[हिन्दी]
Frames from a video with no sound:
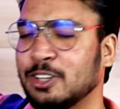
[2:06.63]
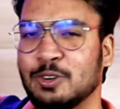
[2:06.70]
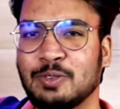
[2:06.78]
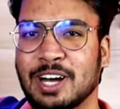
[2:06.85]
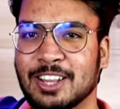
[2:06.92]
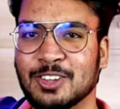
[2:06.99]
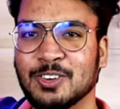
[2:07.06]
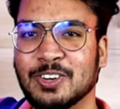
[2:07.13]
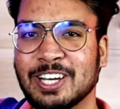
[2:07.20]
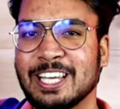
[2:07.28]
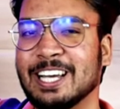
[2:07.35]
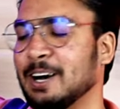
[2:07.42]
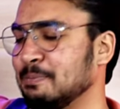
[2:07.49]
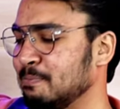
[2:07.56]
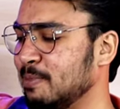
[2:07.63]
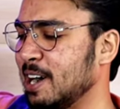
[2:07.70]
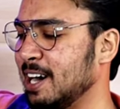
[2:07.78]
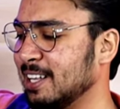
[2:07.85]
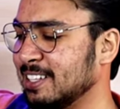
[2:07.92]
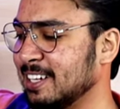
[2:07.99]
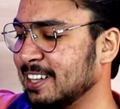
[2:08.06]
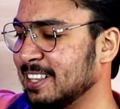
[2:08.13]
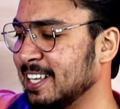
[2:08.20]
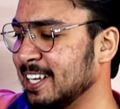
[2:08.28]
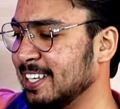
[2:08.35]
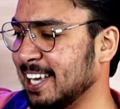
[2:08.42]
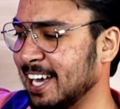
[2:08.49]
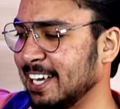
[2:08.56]
की तो बात हो गई अब बात करते
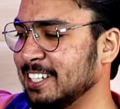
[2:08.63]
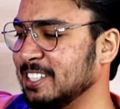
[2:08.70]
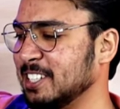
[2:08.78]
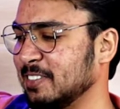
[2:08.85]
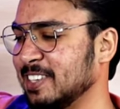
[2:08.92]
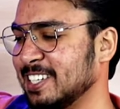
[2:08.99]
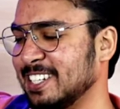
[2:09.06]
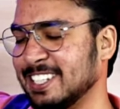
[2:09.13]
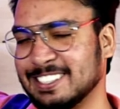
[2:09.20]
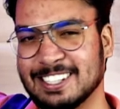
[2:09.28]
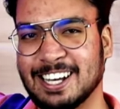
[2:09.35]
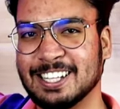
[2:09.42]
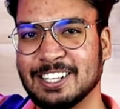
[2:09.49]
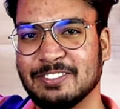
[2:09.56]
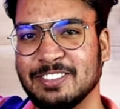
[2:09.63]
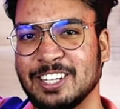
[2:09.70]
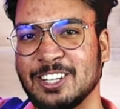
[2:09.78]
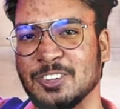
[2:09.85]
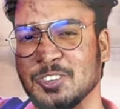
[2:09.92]
हैं क्या ये चमक के साथ अपनी